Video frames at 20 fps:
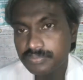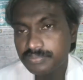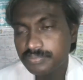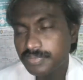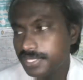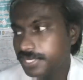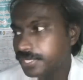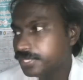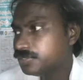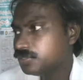
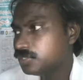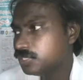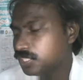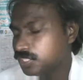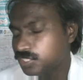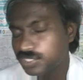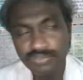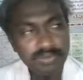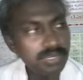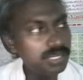మరి
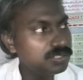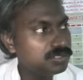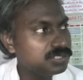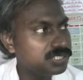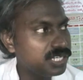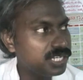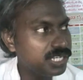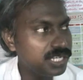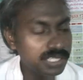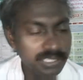యేసుక్రీస్తు వారు
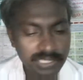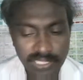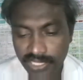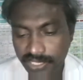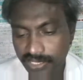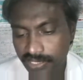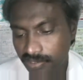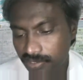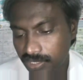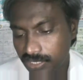
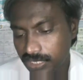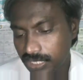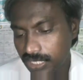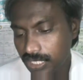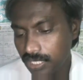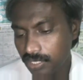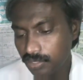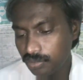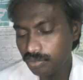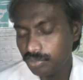శరీరధారి ఉన్న
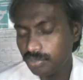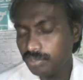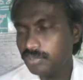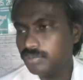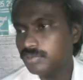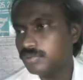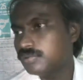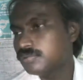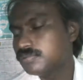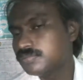దినాల్లో
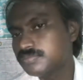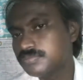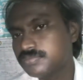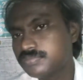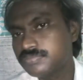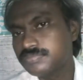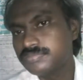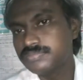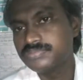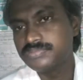
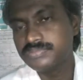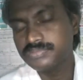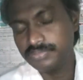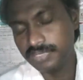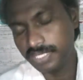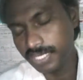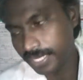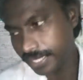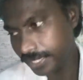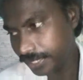
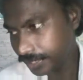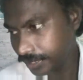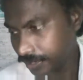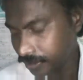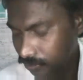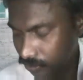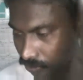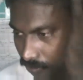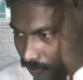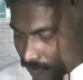మరి ఆయన్ని
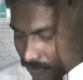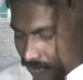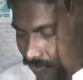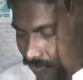ఎంతోమంది